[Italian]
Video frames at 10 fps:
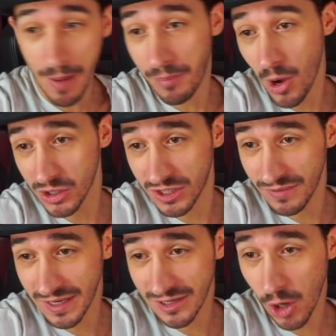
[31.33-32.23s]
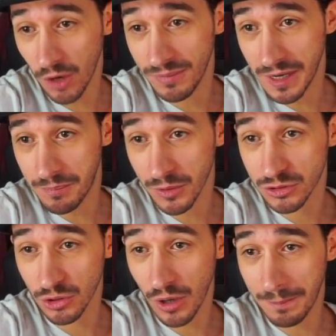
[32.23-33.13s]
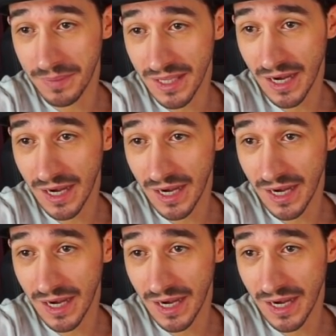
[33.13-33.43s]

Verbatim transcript: pochi veri nobili possono ambire